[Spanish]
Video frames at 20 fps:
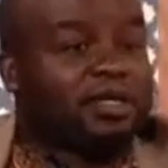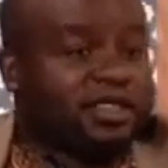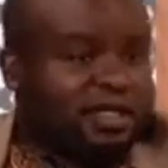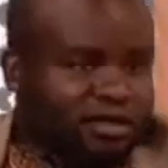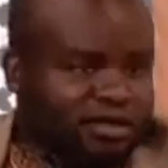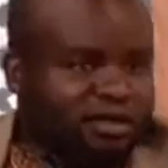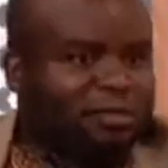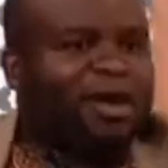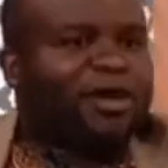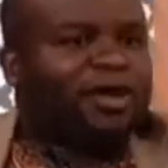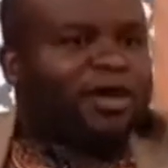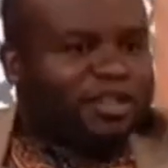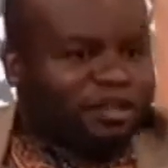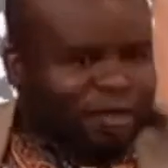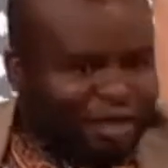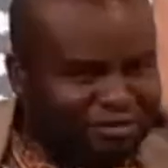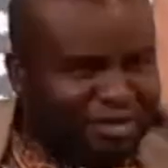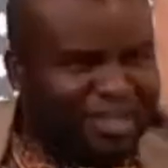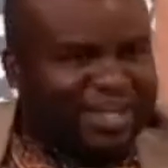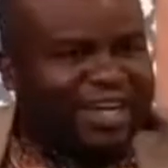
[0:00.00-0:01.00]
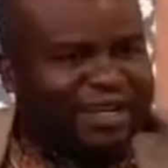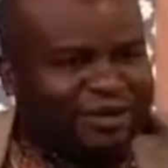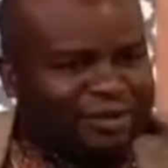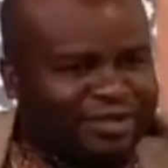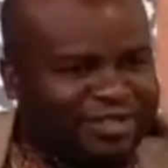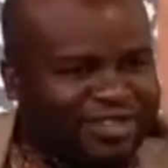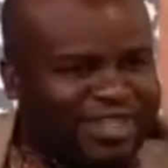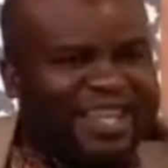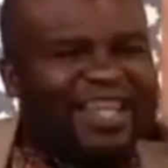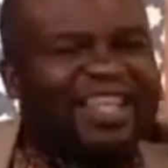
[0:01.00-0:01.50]
Es los marroquíes son
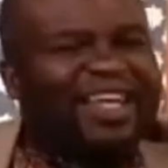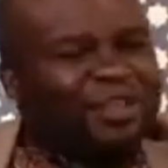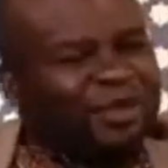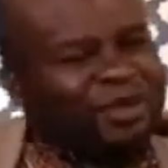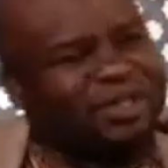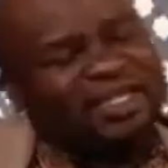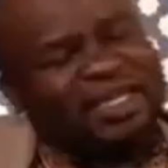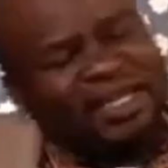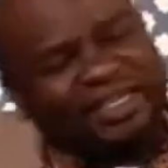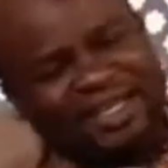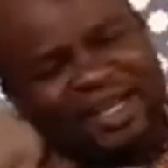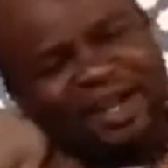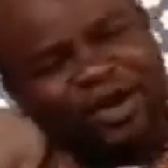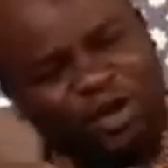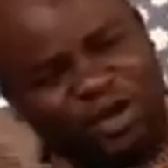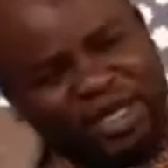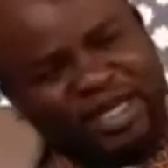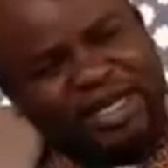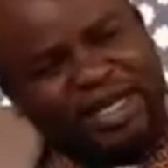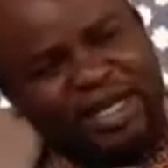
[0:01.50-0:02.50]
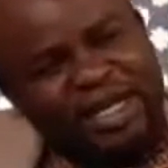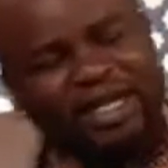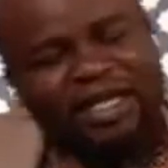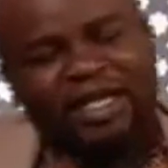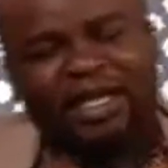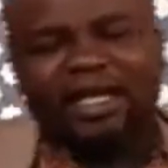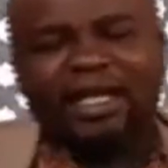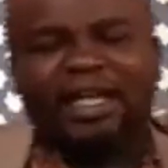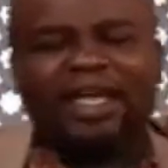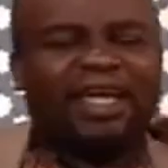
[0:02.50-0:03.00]
africanos. Entonces, esa lógica
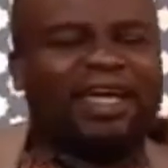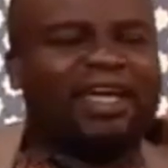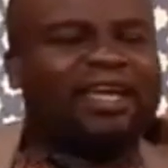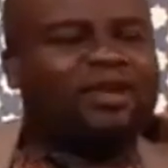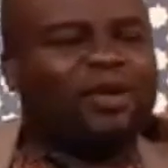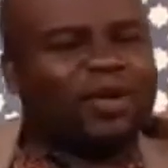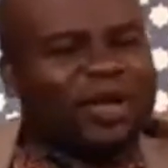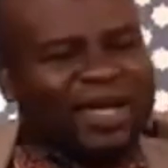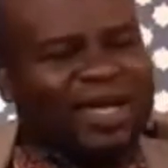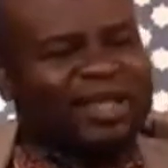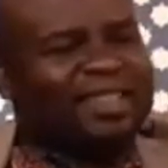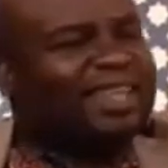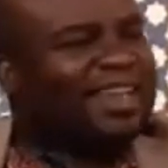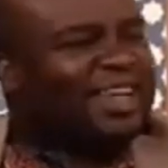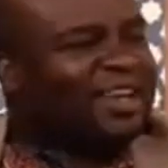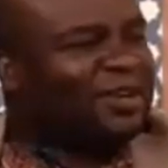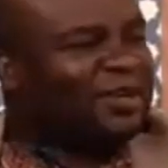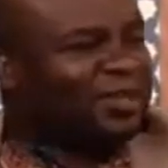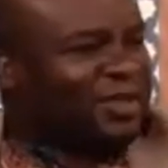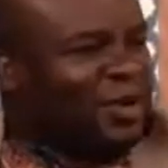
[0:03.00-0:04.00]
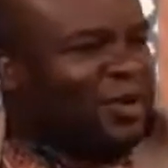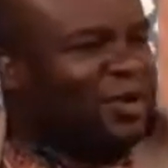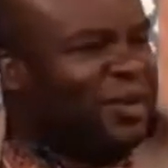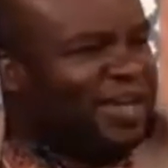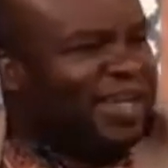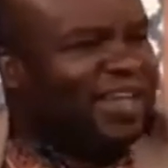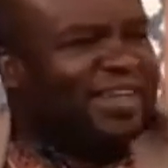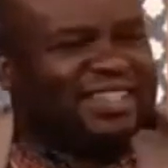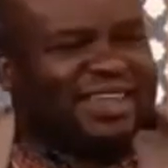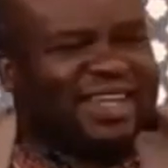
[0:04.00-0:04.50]
eh, es lo que hace que los
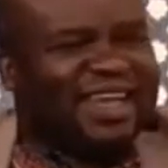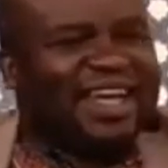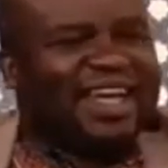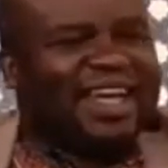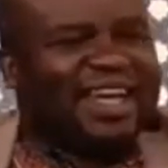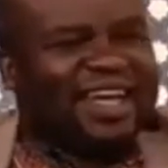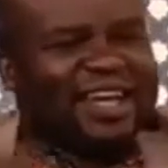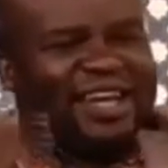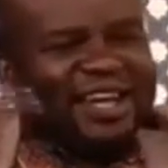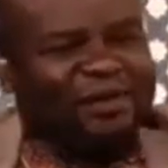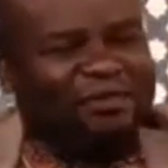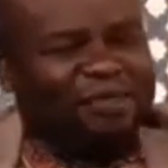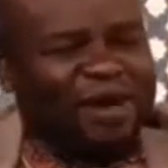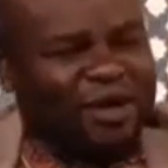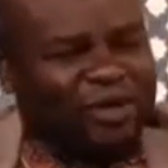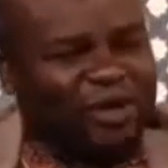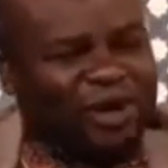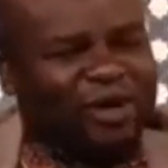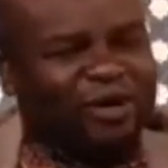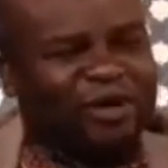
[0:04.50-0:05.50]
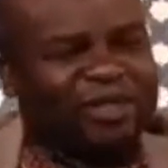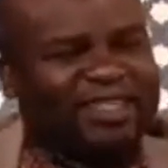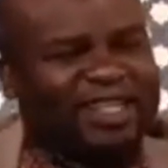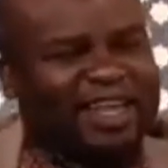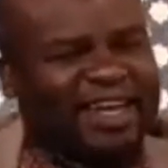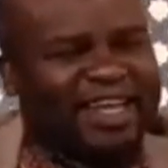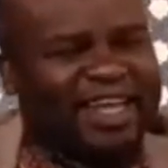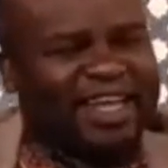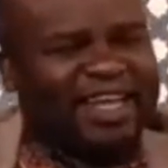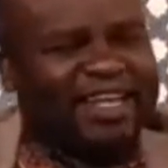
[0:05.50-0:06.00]
jóvenes en el Marruecos, en
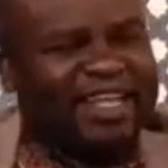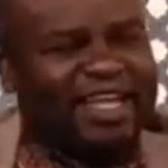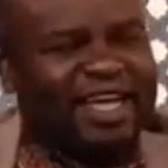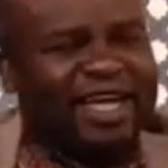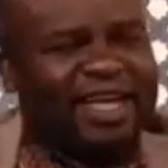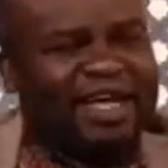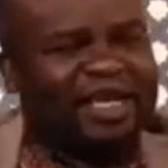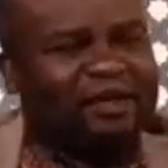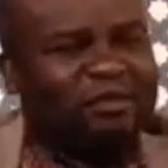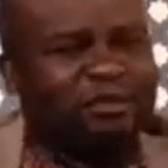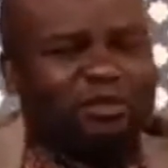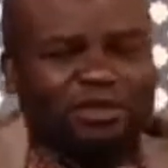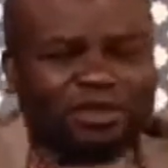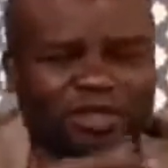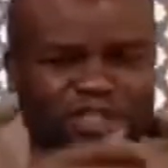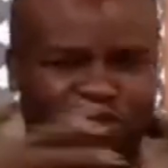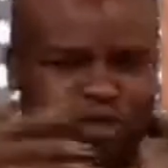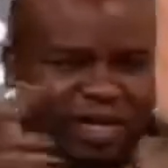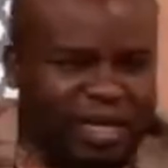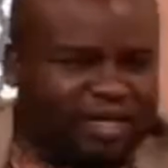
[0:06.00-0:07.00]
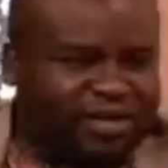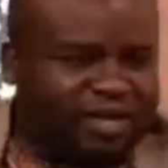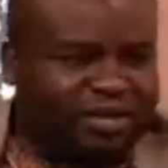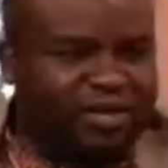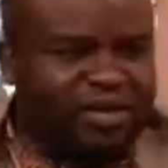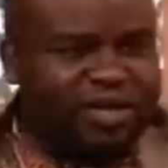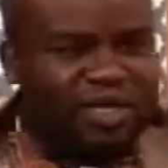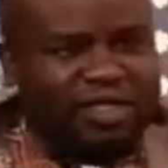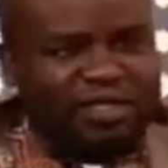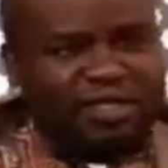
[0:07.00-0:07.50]
Argelia y muchas
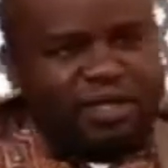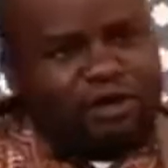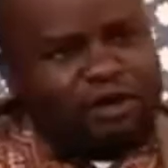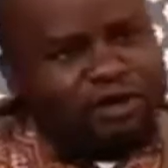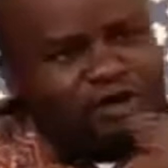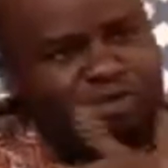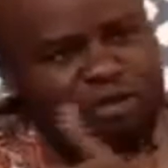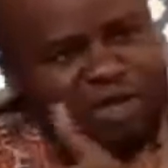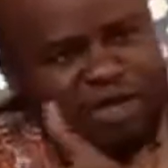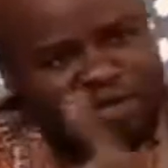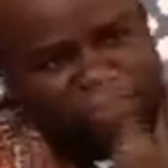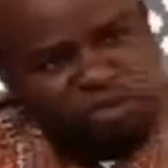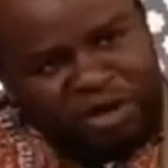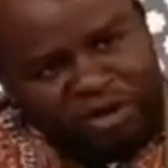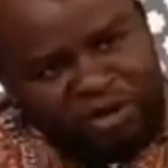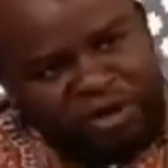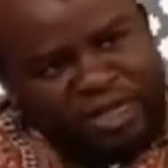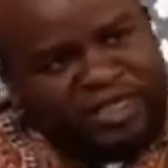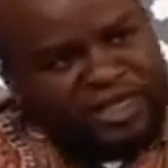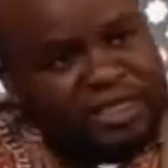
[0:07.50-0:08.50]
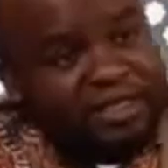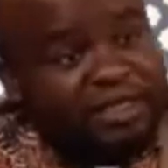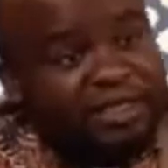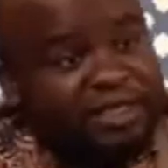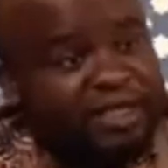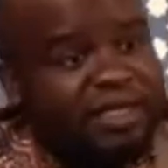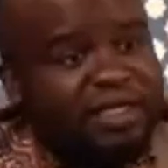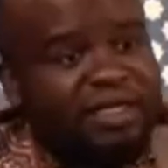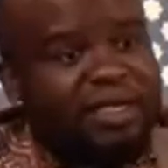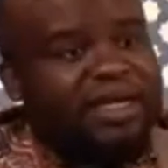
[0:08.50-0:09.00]
organizaciones de derechos humanos marroquíes. es
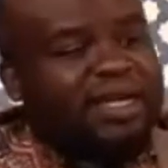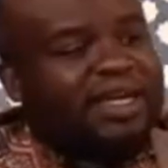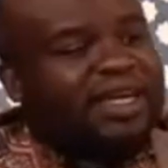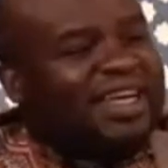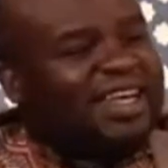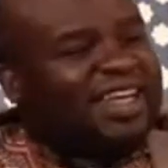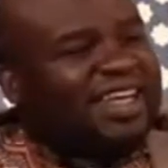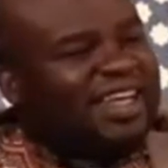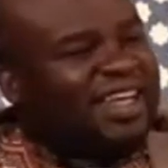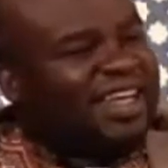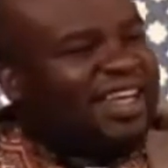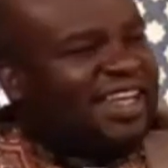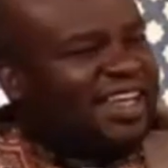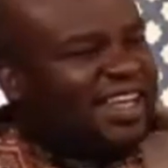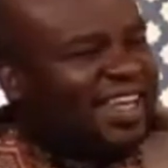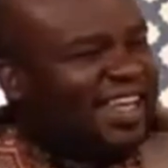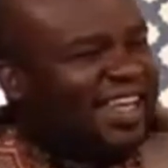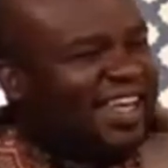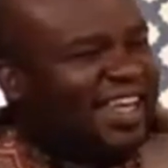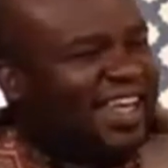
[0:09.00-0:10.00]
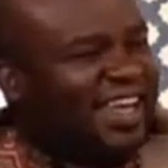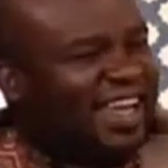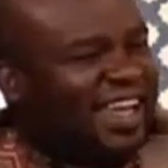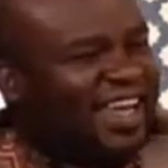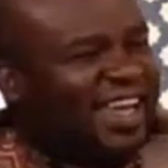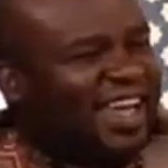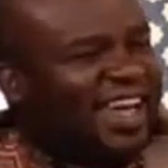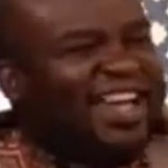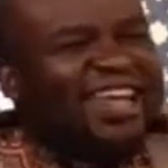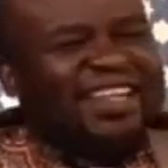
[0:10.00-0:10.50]
que nunca he reparado en
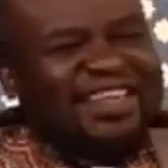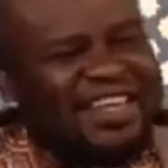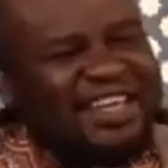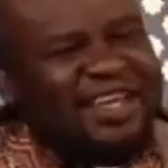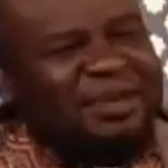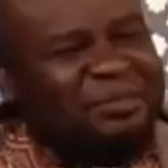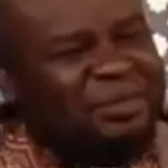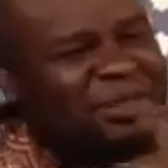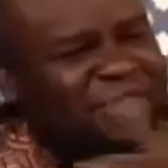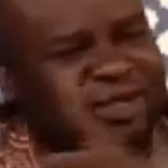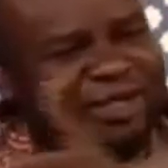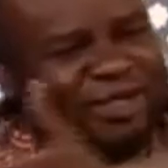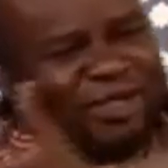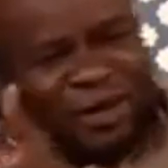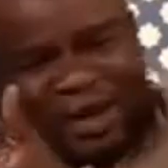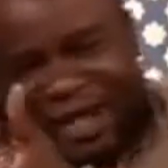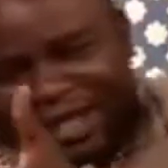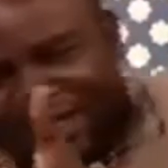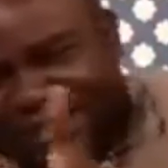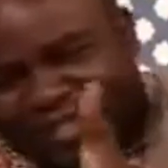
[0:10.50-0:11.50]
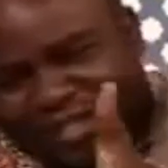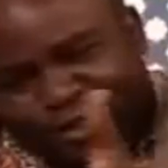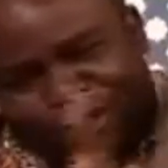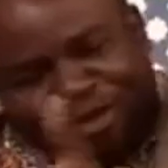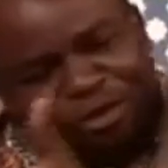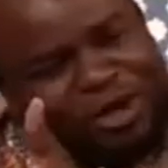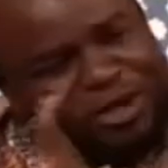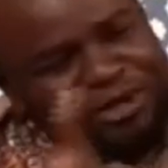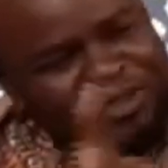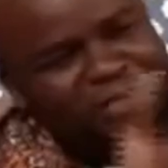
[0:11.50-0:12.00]
ello, ¿eh? Sí, muchas organizaciones de
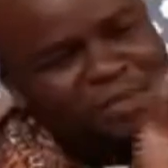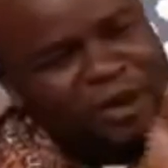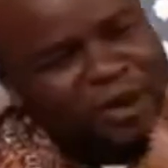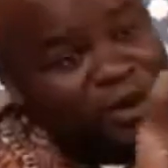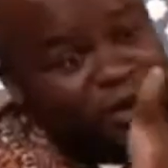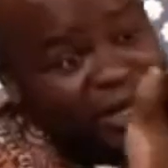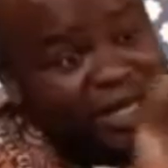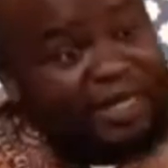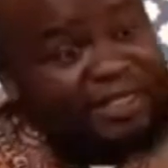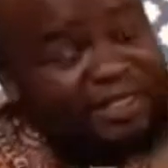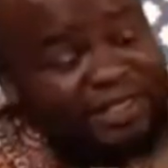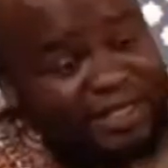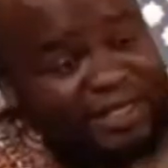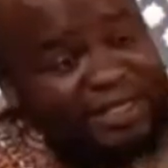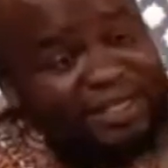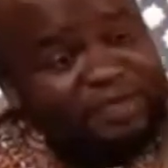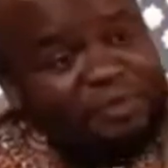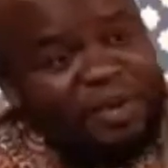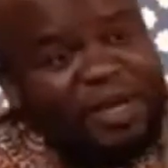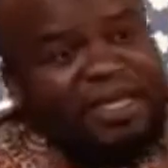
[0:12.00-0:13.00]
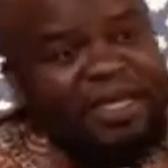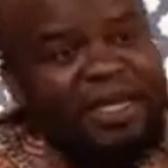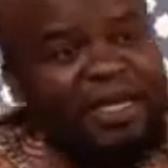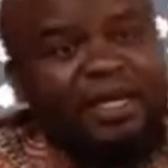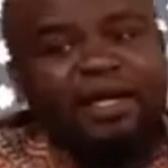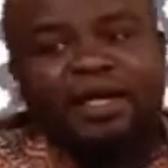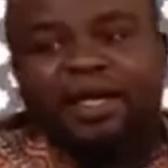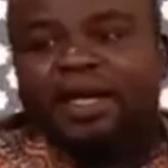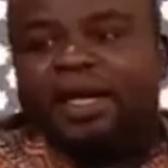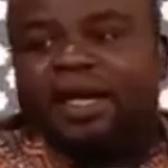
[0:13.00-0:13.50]
derechos humanos de marroquí que existen en
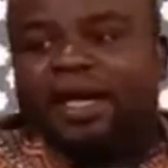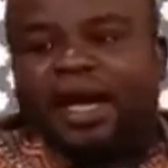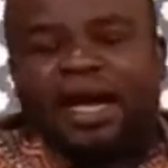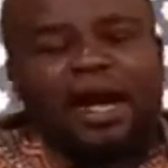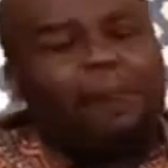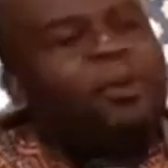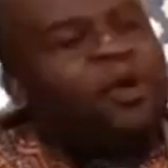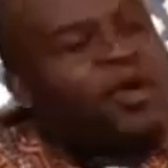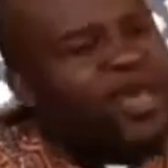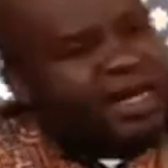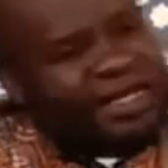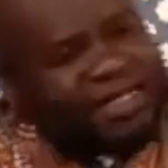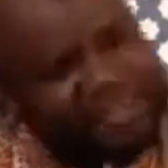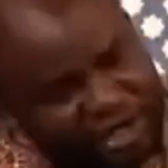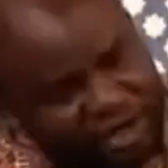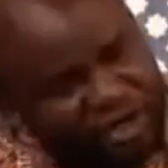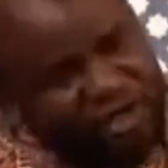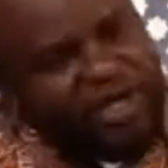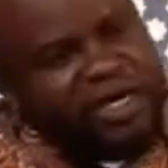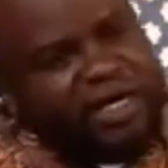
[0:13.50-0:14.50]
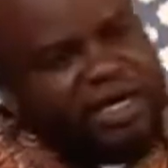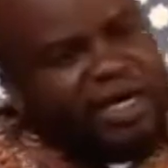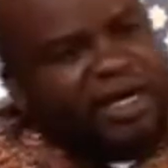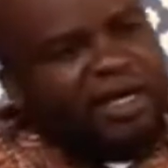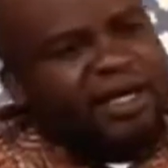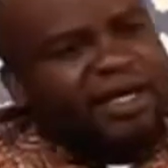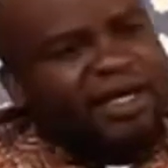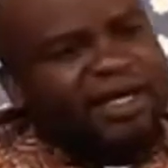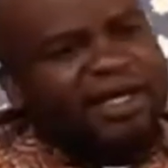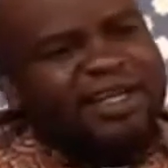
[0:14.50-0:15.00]
España apoyan esa lógica.